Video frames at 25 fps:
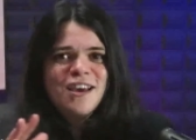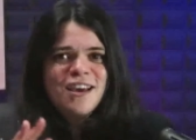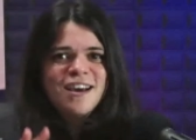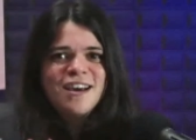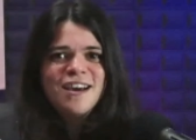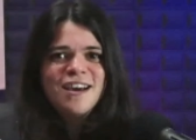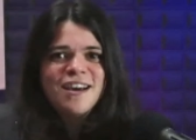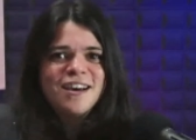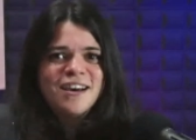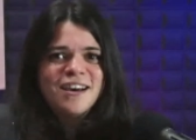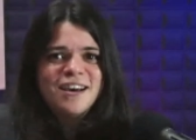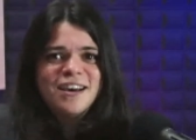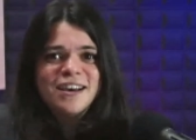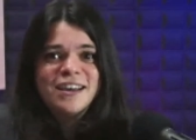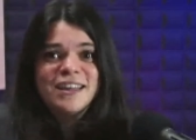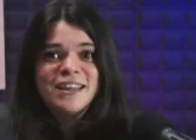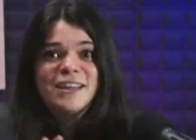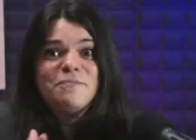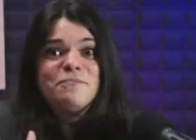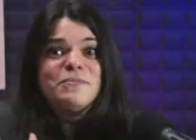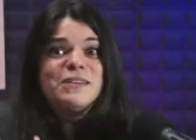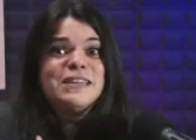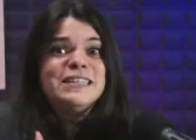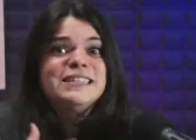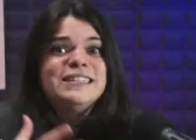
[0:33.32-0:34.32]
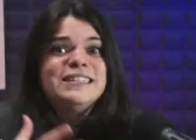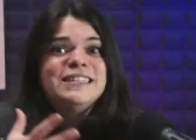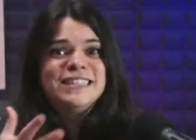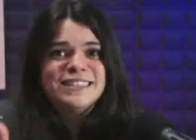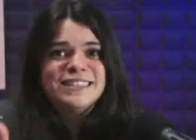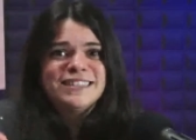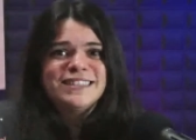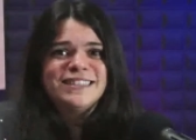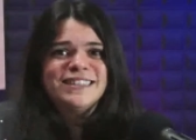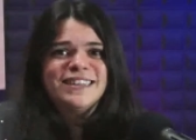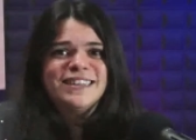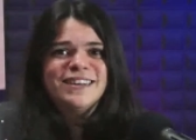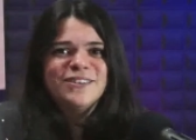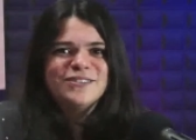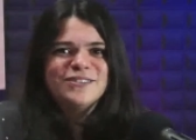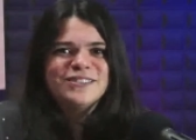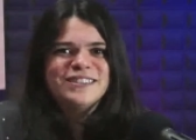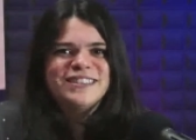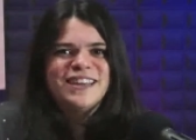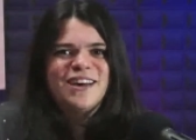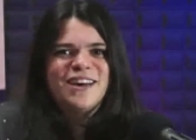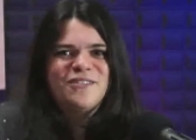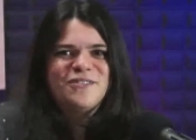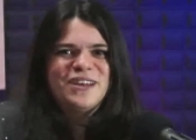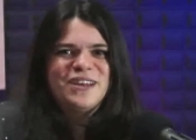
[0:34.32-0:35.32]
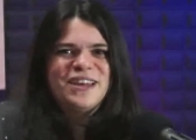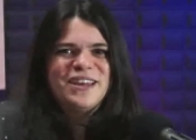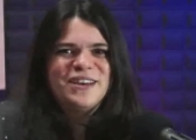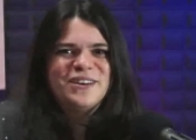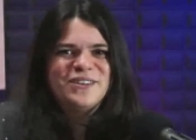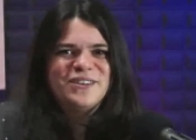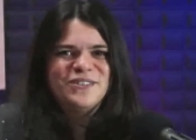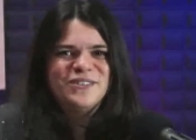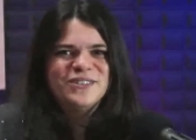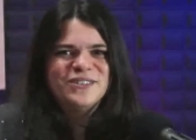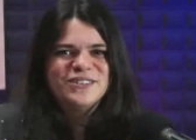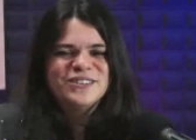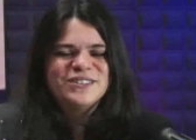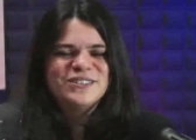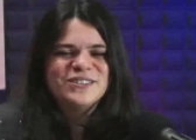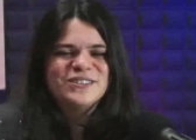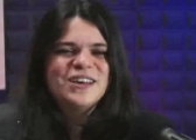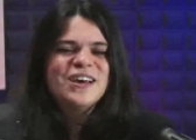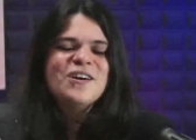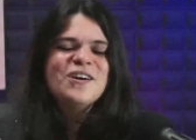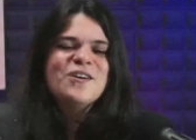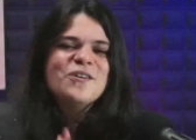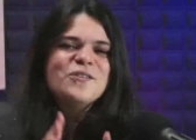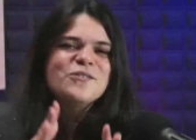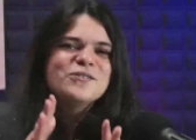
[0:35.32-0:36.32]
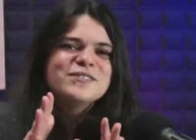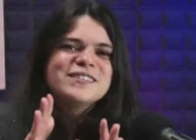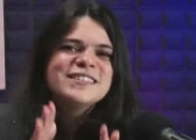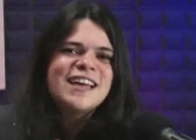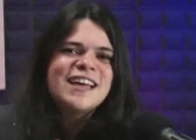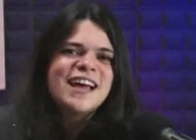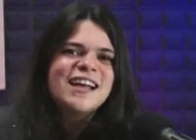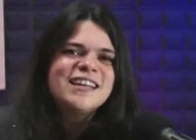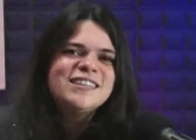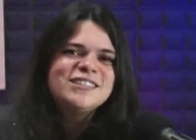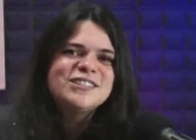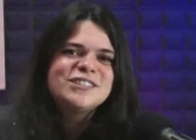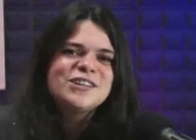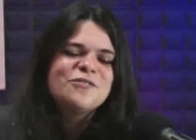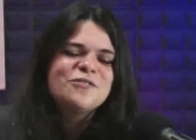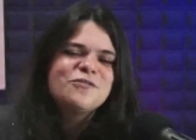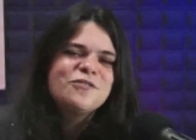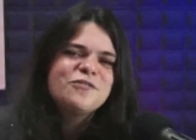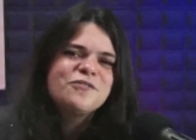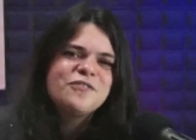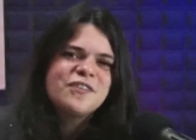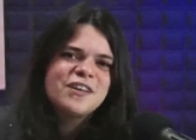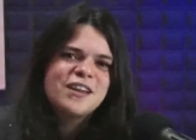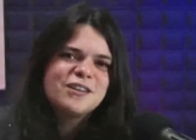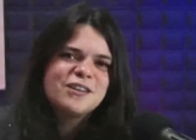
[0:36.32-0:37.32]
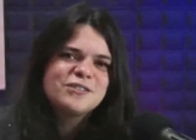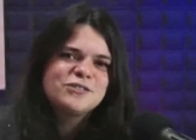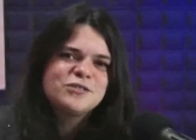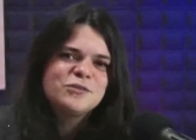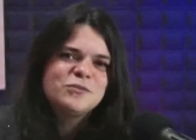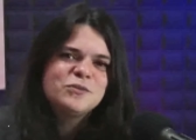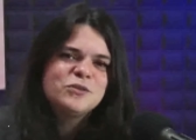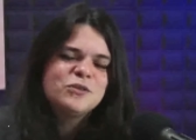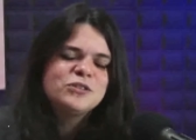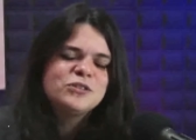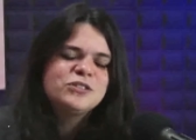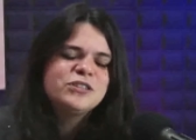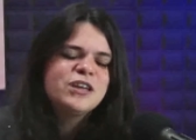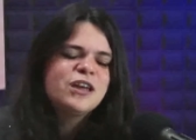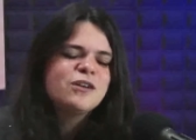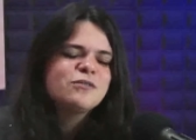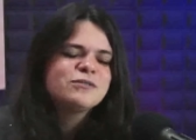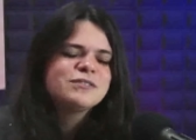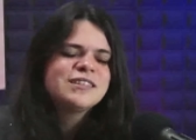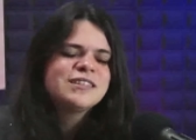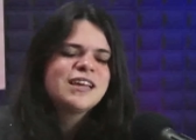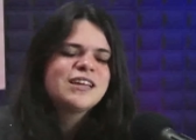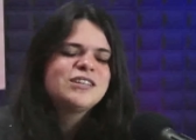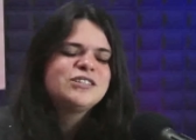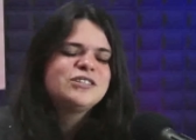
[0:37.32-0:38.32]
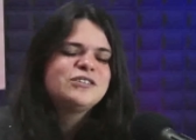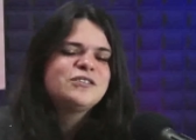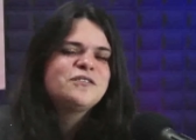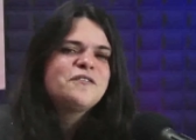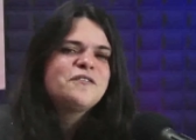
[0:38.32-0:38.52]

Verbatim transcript: Uh, que precisa usar um recurso. O site que eu vou falar sobre hoje é um site